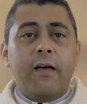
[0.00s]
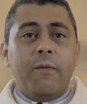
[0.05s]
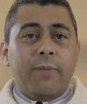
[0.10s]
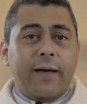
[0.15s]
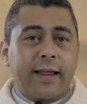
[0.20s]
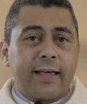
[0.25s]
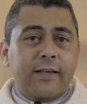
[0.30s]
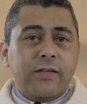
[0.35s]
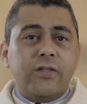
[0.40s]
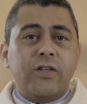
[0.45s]

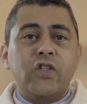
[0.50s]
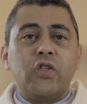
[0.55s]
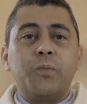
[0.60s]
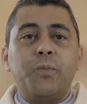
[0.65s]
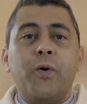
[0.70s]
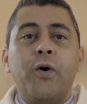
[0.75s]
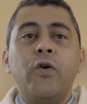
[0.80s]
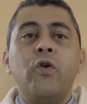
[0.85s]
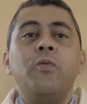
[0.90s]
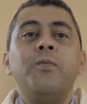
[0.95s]
Para isso,
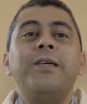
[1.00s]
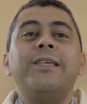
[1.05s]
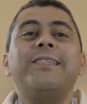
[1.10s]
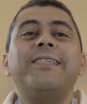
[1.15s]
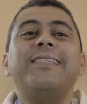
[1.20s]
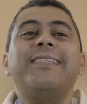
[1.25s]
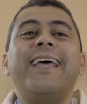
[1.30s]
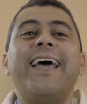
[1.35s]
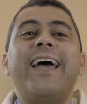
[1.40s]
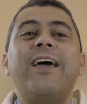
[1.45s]
expõe o
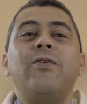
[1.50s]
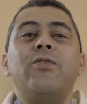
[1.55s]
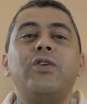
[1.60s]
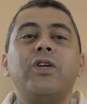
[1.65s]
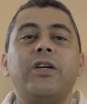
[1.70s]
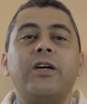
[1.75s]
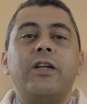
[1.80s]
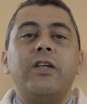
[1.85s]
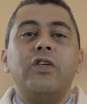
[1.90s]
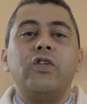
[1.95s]
mistério
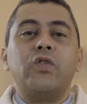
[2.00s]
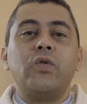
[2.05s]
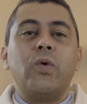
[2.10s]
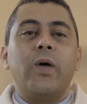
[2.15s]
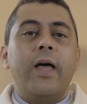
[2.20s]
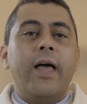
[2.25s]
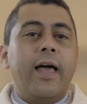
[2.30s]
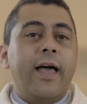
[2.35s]
de Cristo,